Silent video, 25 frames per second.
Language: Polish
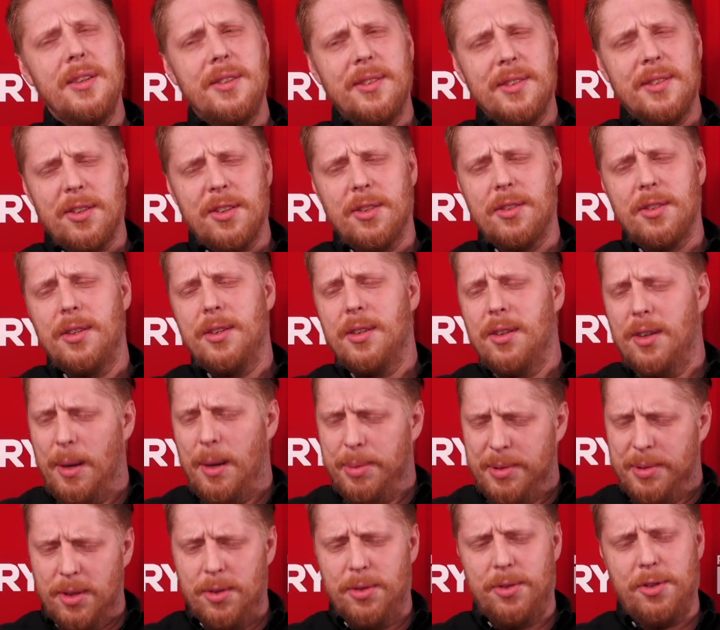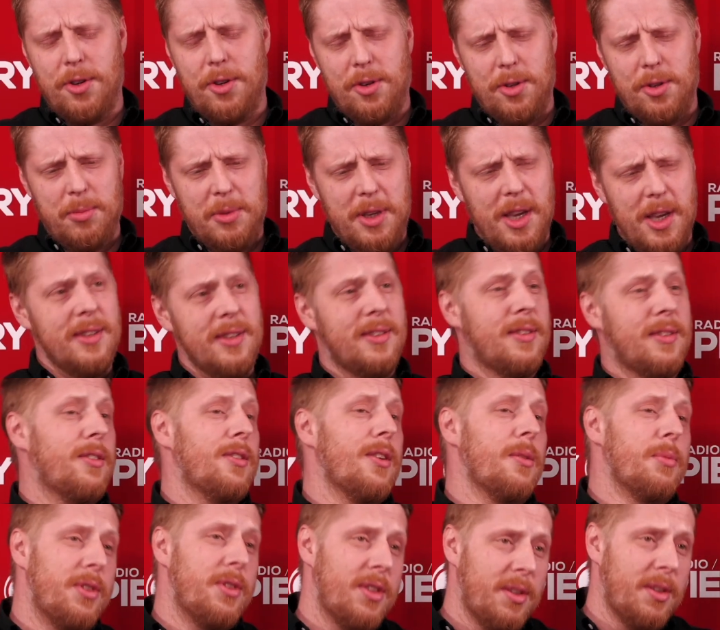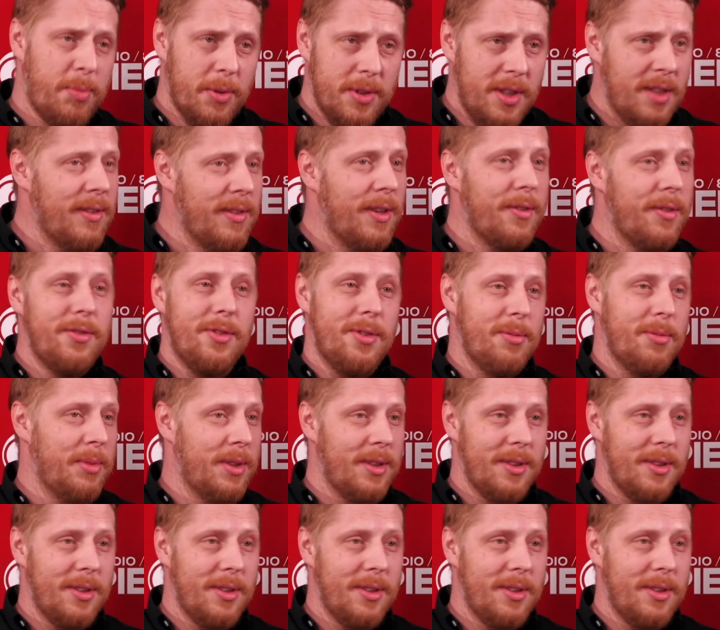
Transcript: E, absolutorium jest, kto by się spodziewał w sumie,